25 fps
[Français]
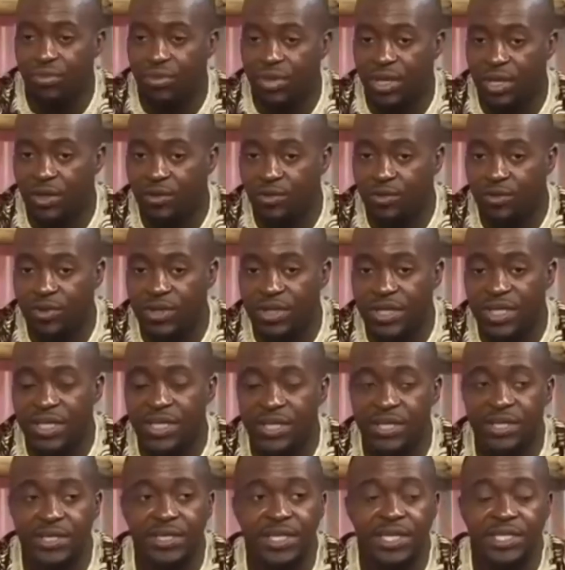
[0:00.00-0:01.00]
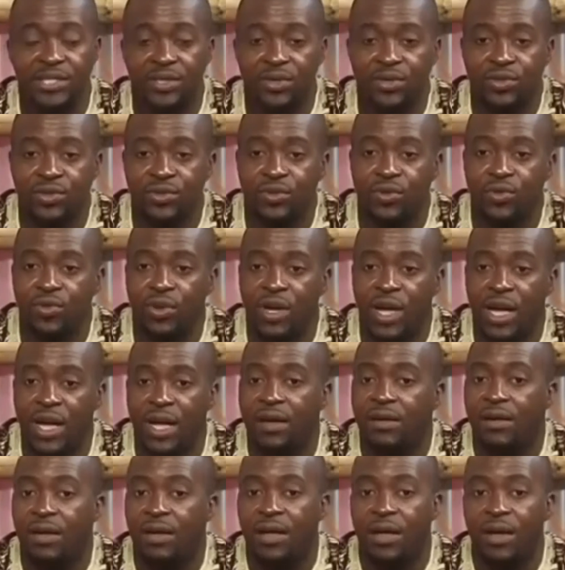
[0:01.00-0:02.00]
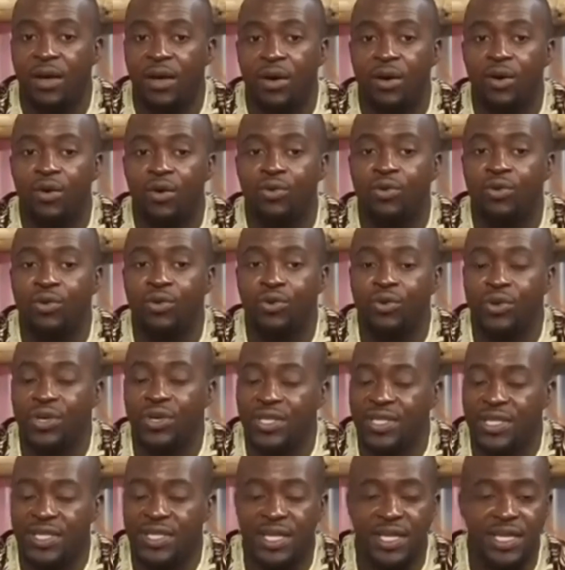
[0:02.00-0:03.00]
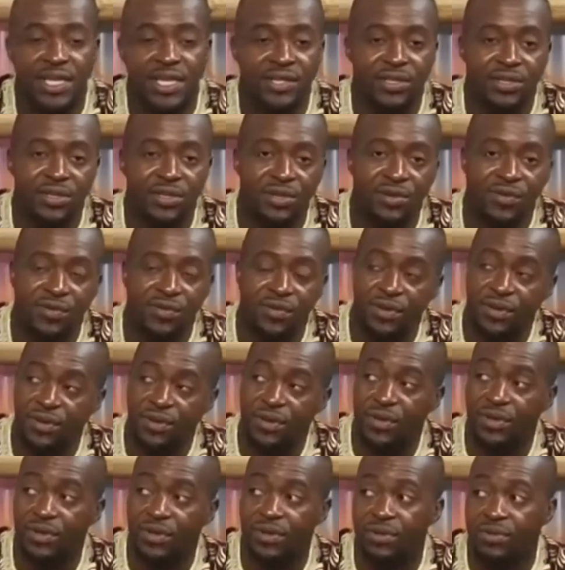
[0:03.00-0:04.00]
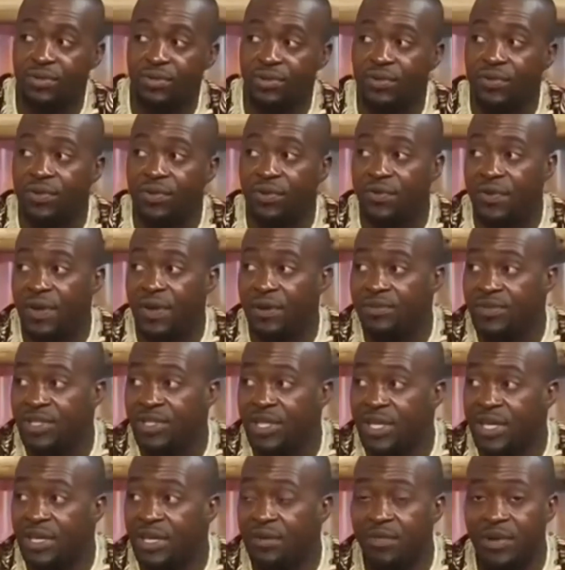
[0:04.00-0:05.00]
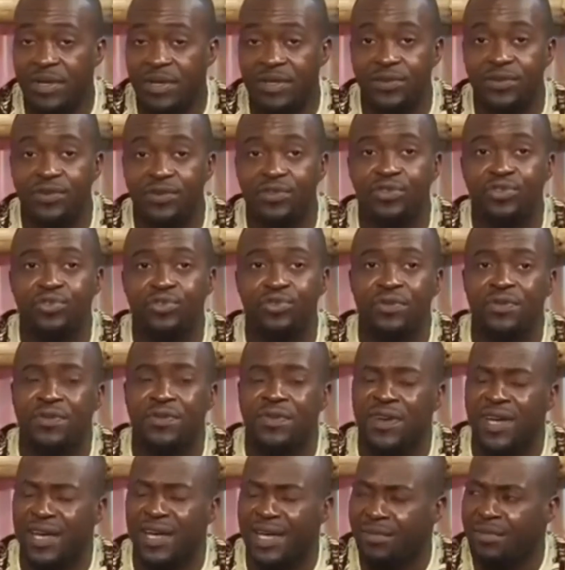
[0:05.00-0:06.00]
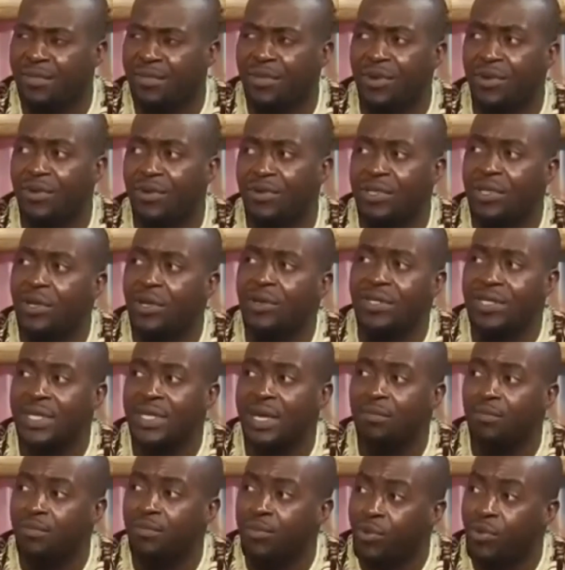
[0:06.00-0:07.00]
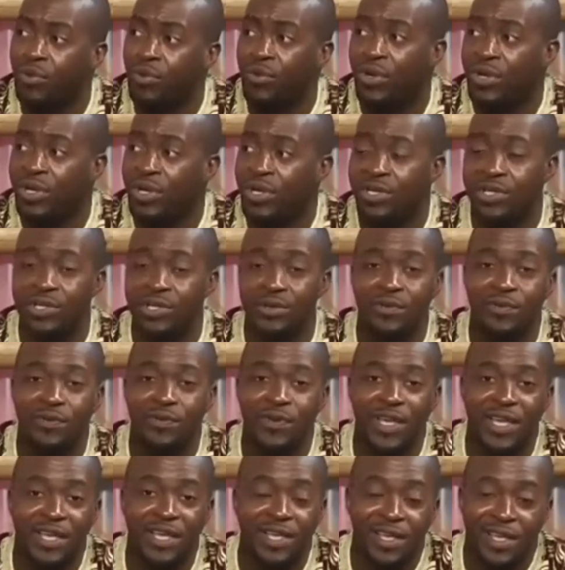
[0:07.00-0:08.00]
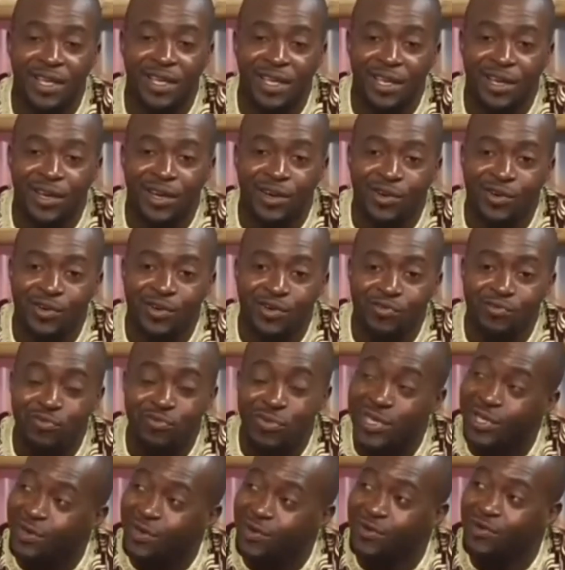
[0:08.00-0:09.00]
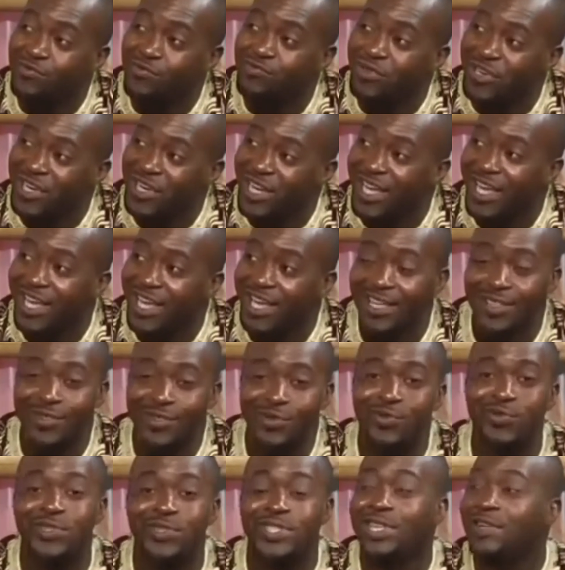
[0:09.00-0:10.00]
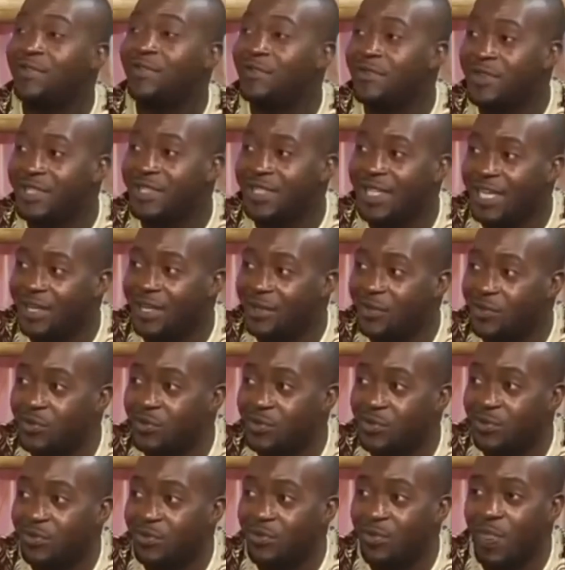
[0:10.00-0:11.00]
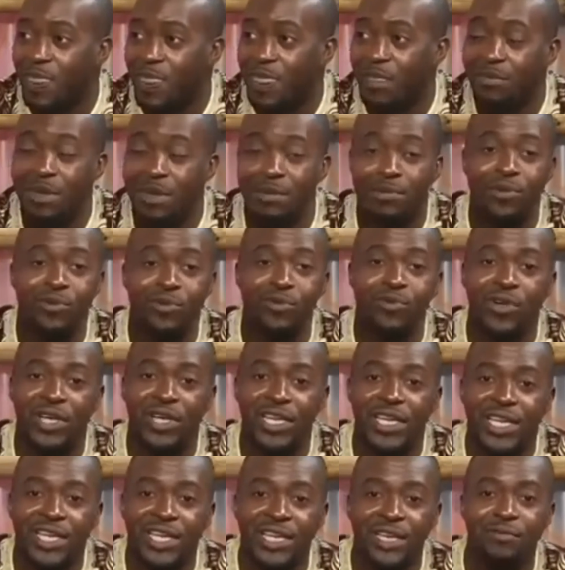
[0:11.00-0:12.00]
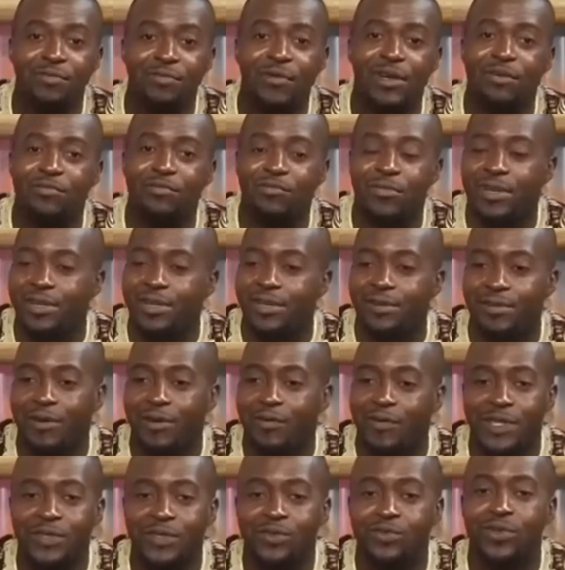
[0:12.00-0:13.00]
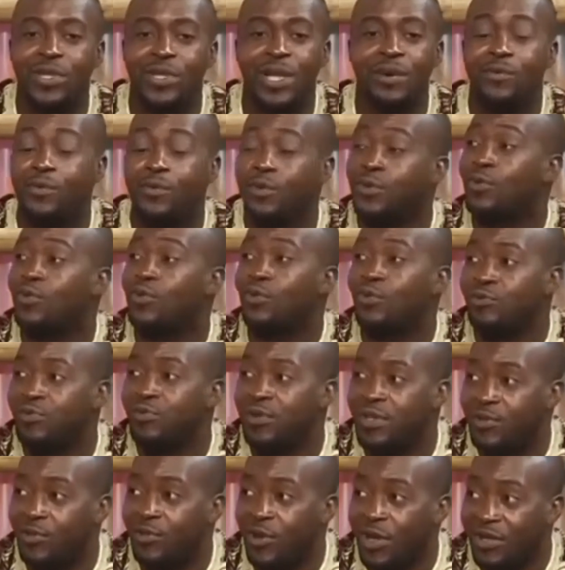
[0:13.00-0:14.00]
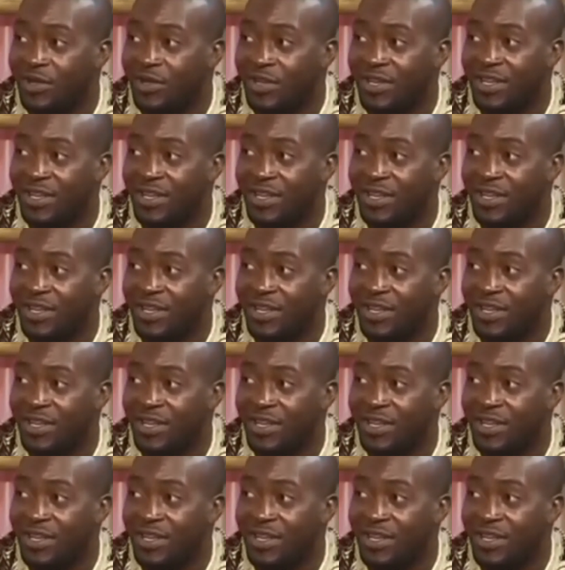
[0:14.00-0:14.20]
écouter ces chansons-là ont cru que c'était les œuvres de Feu Femme Djengue parce que je suis vraiment dans sa peau. J'ai fait au micro près tout ce qu'il faisait et tout même le rire, même. Euh, en fait, je suis la photocopie, quoi.